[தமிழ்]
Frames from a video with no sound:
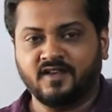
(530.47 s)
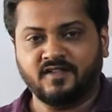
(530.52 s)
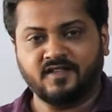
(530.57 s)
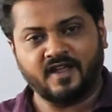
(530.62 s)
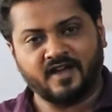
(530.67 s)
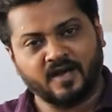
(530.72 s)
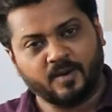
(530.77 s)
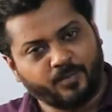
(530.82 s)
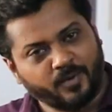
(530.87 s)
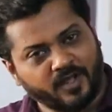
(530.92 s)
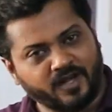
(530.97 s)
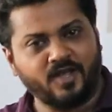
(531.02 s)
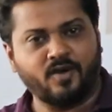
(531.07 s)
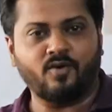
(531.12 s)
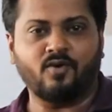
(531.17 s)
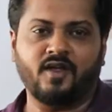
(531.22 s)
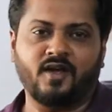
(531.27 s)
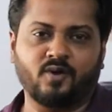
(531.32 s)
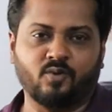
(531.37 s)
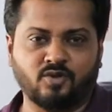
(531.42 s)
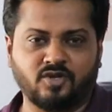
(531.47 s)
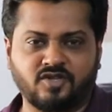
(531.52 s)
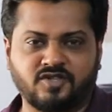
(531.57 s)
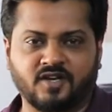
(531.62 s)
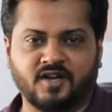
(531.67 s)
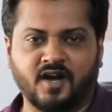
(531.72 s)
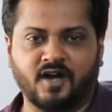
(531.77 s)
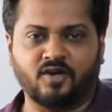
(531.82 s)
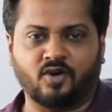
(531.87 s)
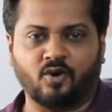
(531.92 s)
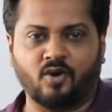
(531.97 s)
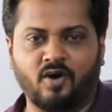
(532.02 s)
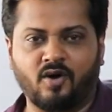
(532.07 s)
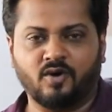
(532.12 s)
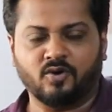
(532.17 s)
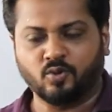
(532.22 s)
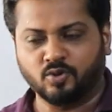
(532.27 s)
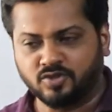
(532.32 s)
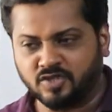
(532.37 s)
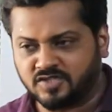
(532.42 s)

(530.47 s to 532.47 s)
இது நாங்கள் பெரியவங்களே குதிச்சு காட்டுறோம்